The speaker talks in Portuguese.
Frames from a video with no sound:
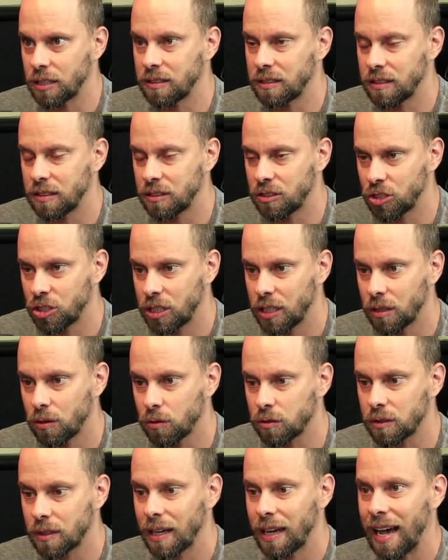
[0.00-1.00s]

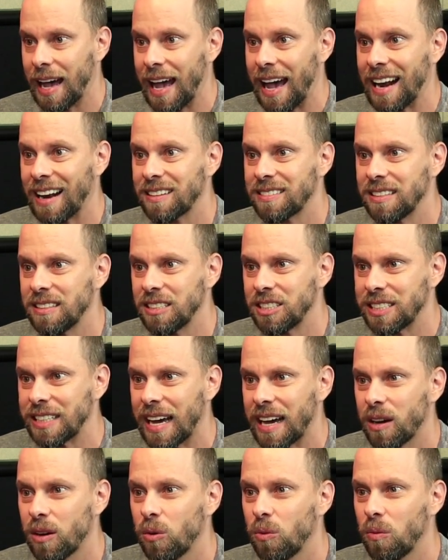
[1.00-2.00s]
estilos, elas
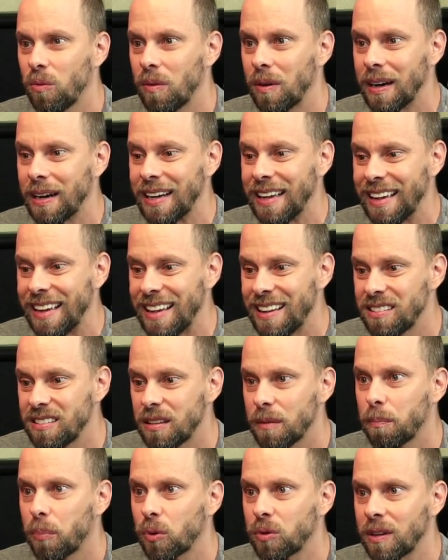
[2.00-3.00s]
enxergam esse
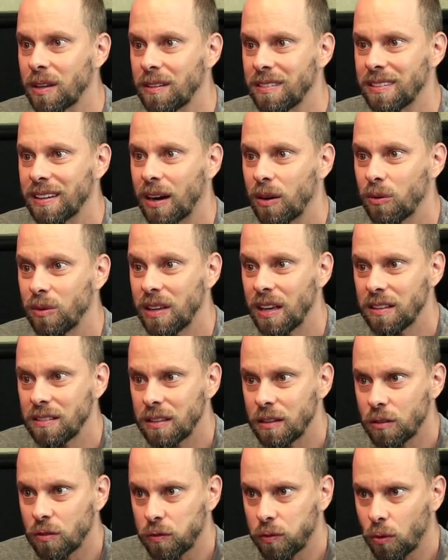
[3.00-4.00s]
potencial e esse
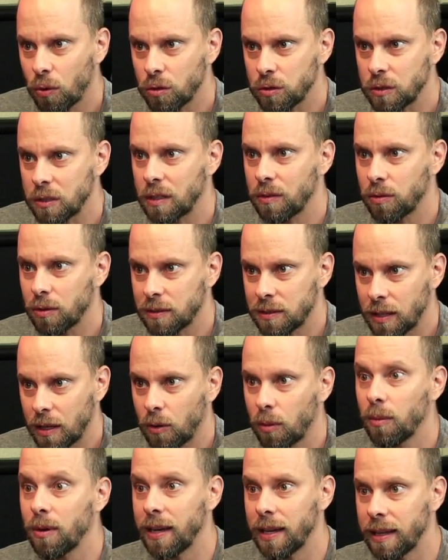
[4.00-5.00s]
esforço que você,
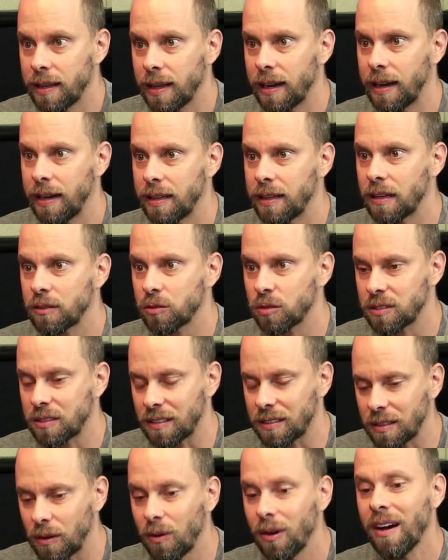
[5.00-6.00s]
como líder aí da
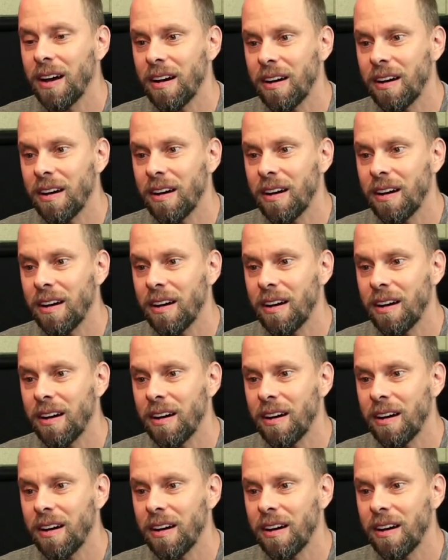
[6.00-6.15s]
associação,